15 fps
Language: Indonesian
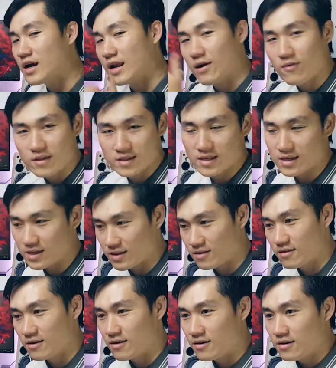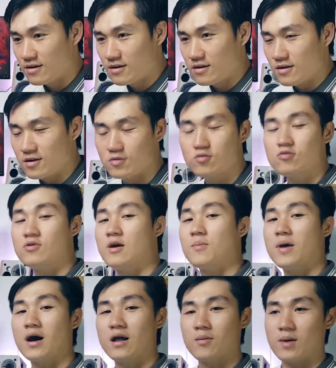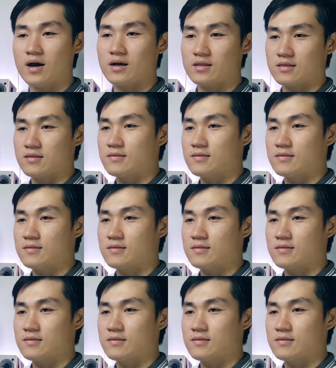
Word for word: lewat dikit itu udah mahal banget